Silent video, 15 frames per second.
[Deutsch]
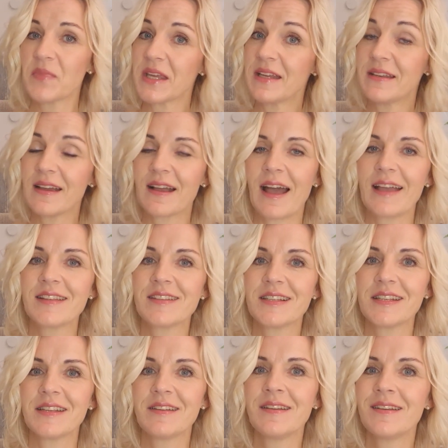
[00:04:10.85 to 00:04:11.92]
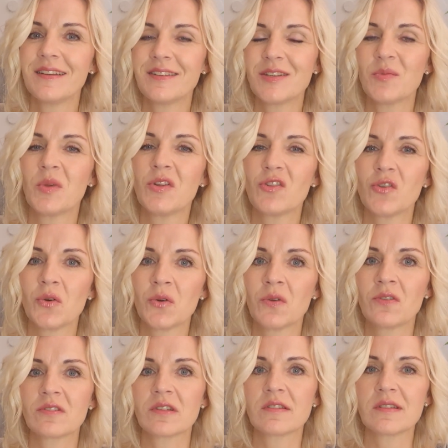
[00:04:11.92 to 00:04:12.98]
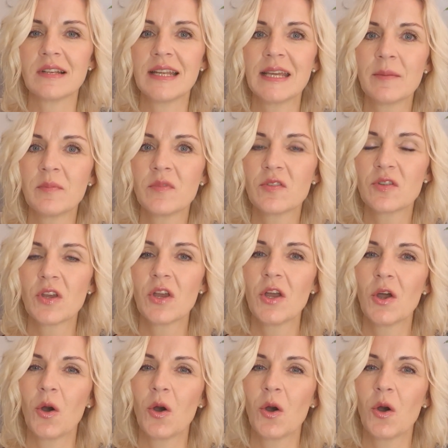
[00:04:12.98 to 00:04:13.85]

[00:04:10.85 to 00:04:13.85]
in der geistlichen Dimension unseres Lebens